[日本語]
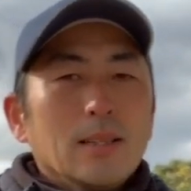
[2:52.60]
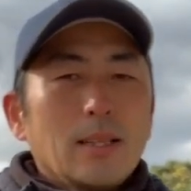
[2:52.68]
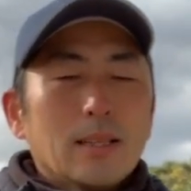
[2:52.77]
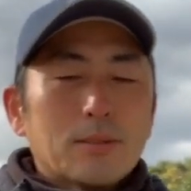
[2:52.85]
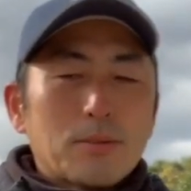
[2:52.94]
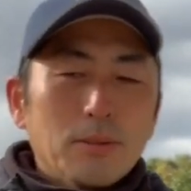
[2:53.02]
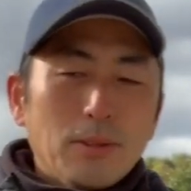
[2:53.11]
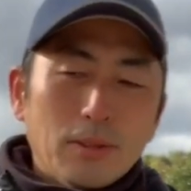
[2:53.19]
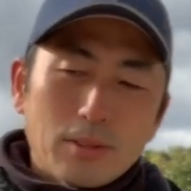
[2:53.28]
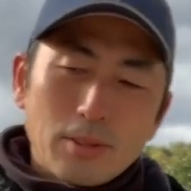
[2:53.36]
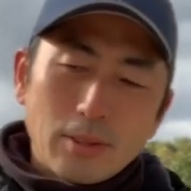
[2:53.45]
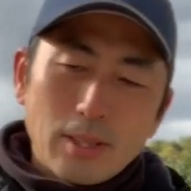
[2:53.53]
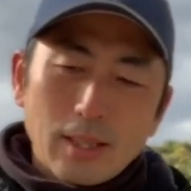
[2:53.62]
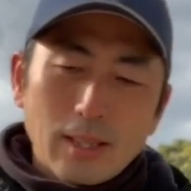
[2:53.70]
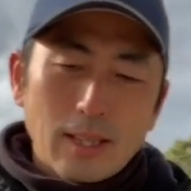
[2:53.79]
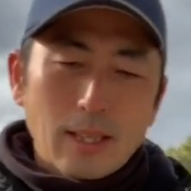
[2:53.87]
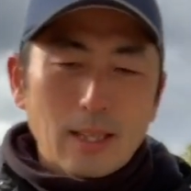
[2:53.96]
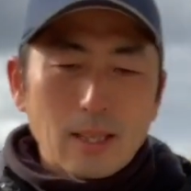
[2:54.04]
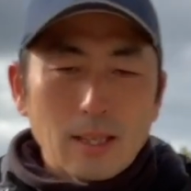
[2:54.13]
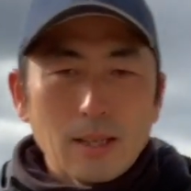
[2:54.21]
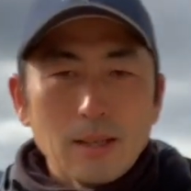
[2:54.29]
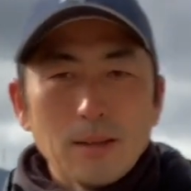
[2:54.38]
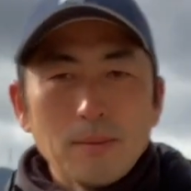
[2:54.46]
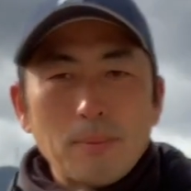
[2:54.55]
でこの時に
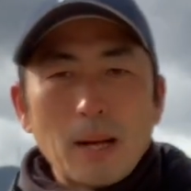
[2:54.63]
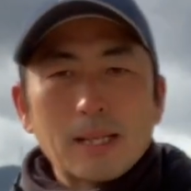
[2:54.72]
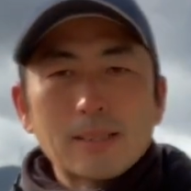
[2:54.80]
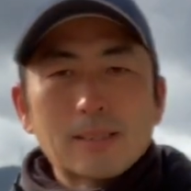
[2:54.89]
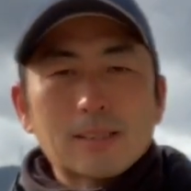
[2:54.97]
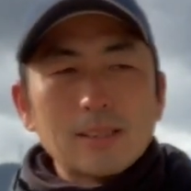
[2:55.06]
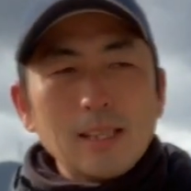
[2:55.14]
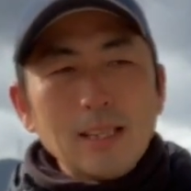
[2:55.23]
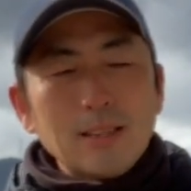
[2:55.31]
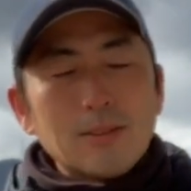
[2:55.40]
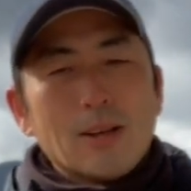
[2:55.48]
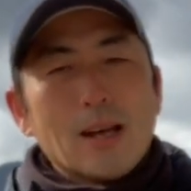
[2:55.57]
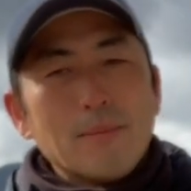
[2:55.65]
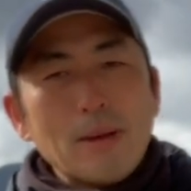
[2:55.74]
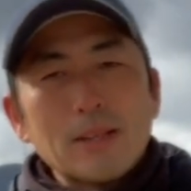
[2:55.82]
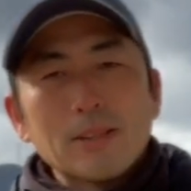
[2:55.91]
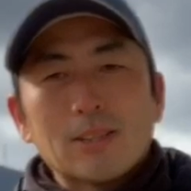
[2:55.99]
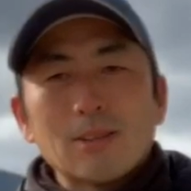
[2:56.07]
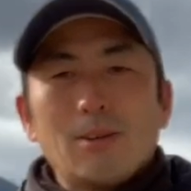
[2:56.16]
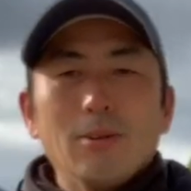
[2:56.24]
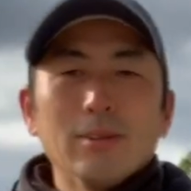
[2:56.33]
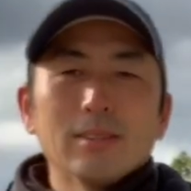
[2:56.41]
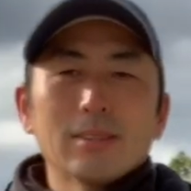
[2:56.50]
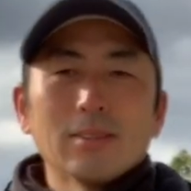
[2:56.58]
バックスイングをやめる人が
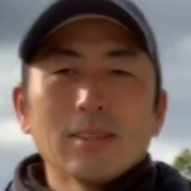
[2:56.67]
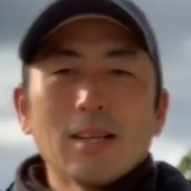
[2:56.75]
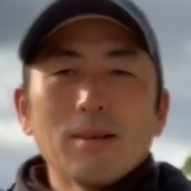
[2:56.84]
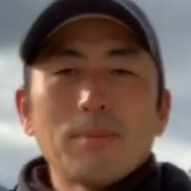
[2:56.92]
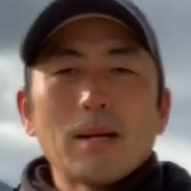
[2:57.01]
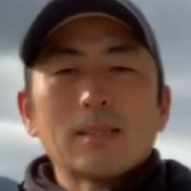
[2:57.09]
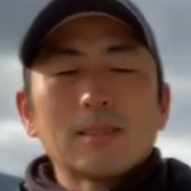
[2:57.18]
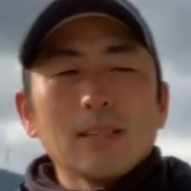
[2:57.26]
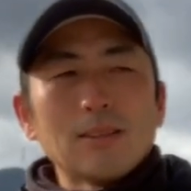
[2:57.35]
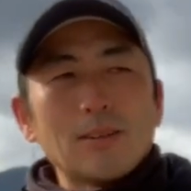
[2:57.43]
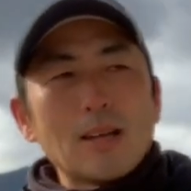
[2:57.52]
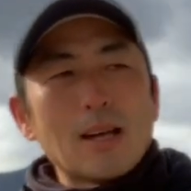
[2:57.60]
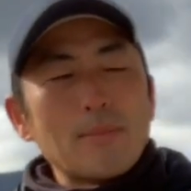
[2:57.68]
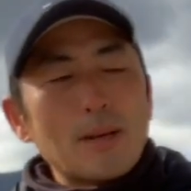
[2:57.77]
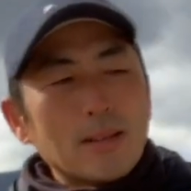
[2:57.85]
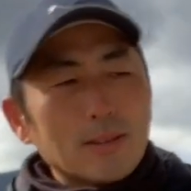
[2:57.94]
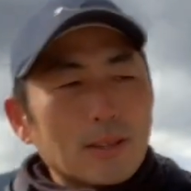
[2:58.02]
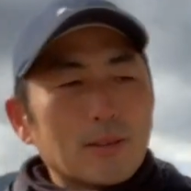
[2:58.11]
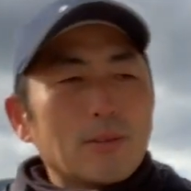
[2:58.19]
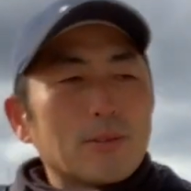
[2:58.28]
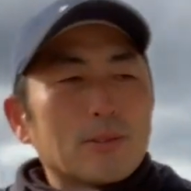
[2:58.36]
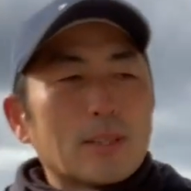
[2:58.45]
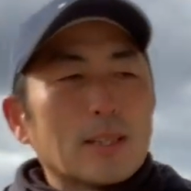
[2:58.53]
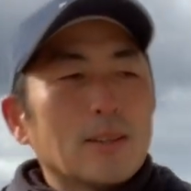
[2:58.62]
多いんですよねバックスイングをやめるというのはど
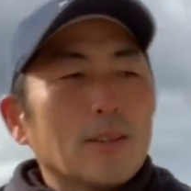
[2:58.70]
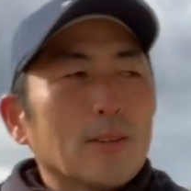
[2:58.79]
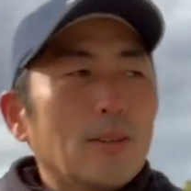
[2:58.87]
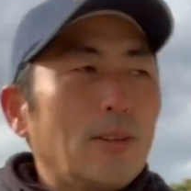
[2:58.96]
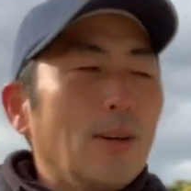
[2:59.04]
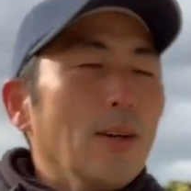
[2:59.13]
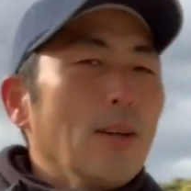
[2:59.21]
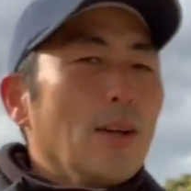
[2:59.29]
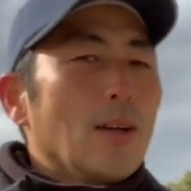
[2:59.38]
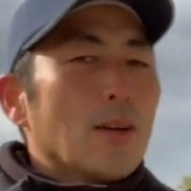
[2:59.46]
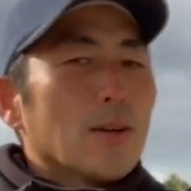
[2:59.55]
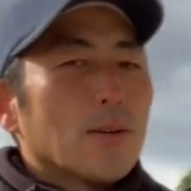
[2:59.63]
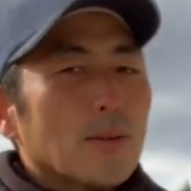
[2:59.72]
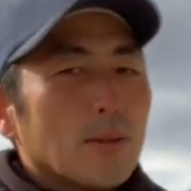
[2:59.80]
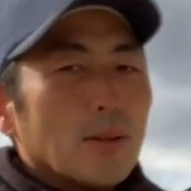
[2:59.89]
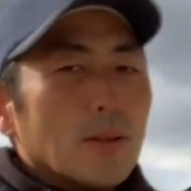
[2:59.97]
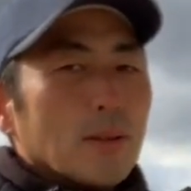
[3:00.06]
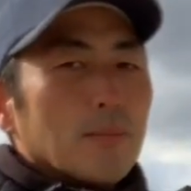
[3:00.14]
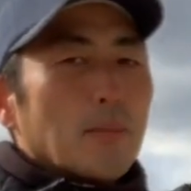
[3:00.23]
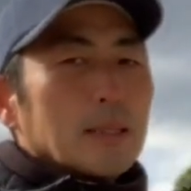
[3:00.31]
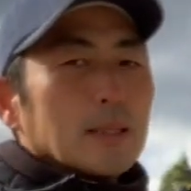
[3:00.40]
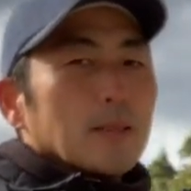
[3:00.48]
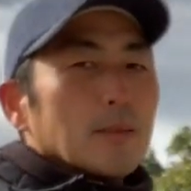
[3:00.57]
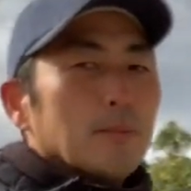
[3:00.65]
ういうことかというと
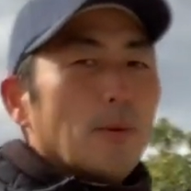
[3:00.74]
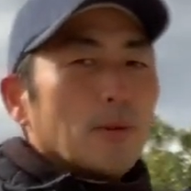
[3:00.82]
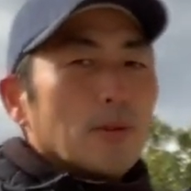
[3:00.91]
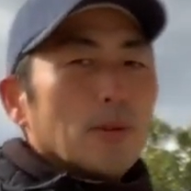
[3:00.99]
まずもう